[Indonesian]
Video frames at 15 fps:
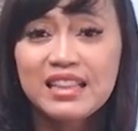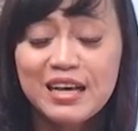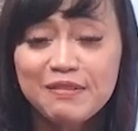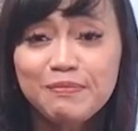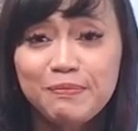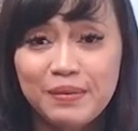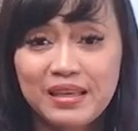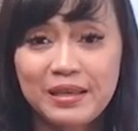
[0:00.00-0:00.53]

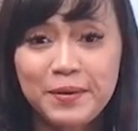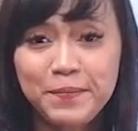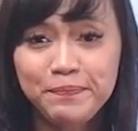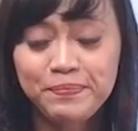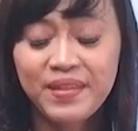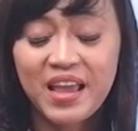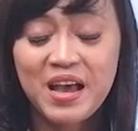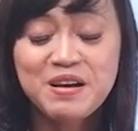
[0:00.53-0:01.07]
Tapi
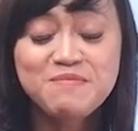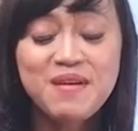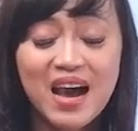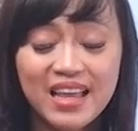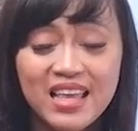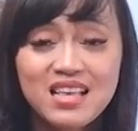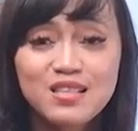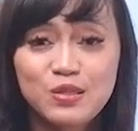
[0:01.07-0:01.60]

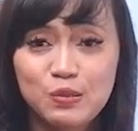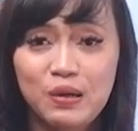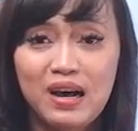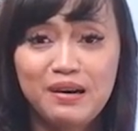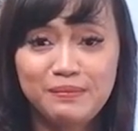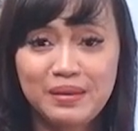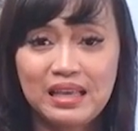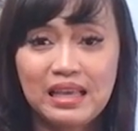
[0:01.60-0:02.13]
bagi
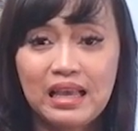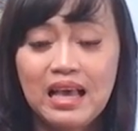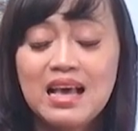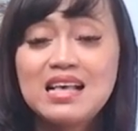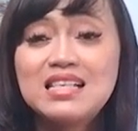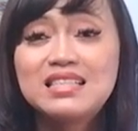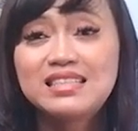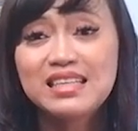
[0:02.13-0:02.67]
suami,
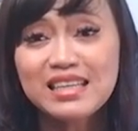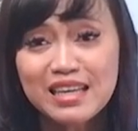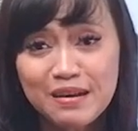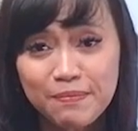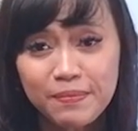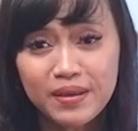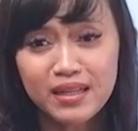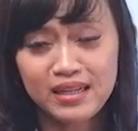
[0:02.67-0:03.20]

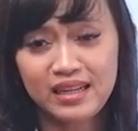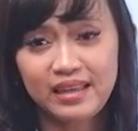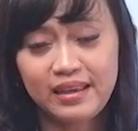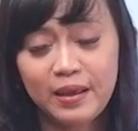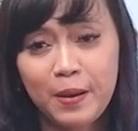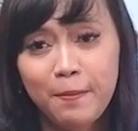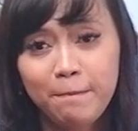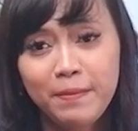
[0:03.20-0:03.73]
sikap
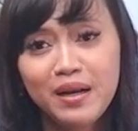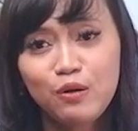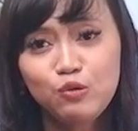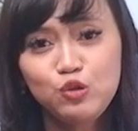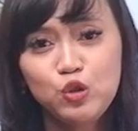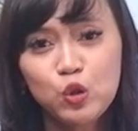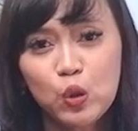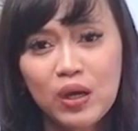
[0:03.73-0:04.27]
ini
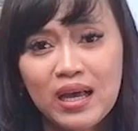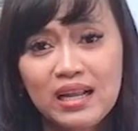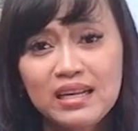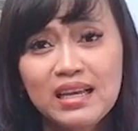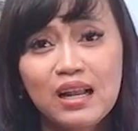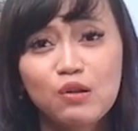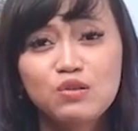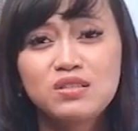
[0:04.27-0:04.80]

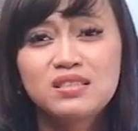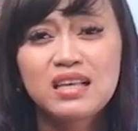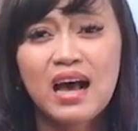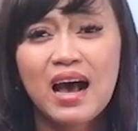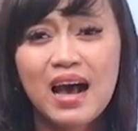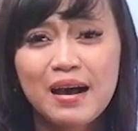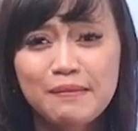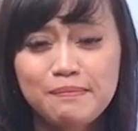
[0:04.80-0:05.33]
menunjukkan kalau
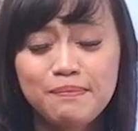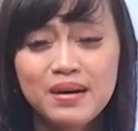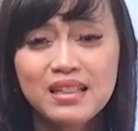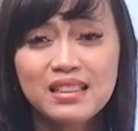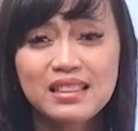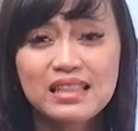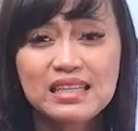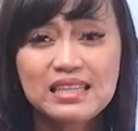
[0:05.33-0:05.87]

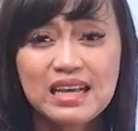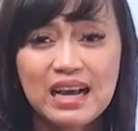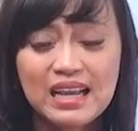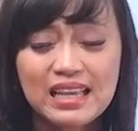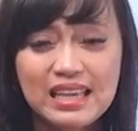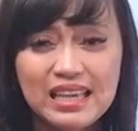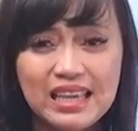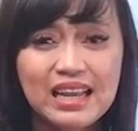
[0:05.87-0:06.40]
sahabat
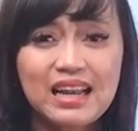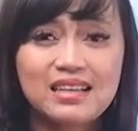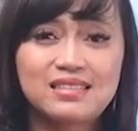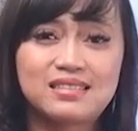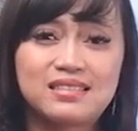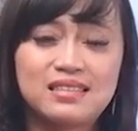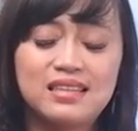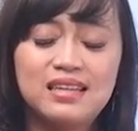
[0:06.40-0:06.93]
tidak
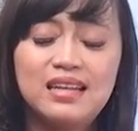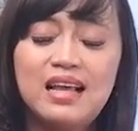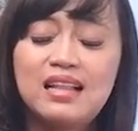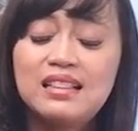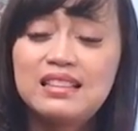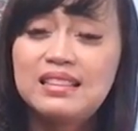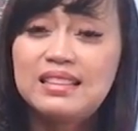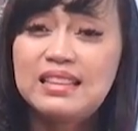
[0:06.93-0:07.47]
ikhlas
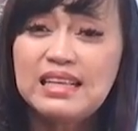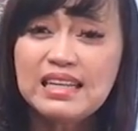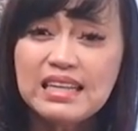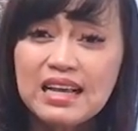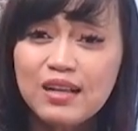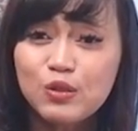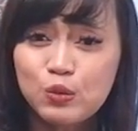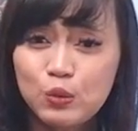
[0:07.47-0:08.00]
dan
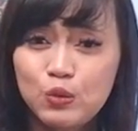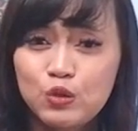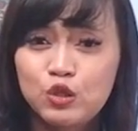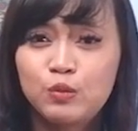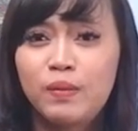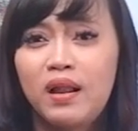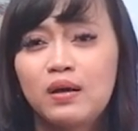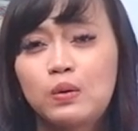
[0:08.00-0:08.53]
tidak
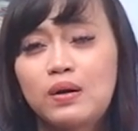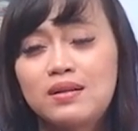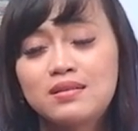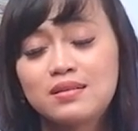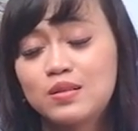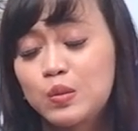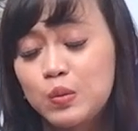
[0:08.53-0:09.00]
tulus melakukan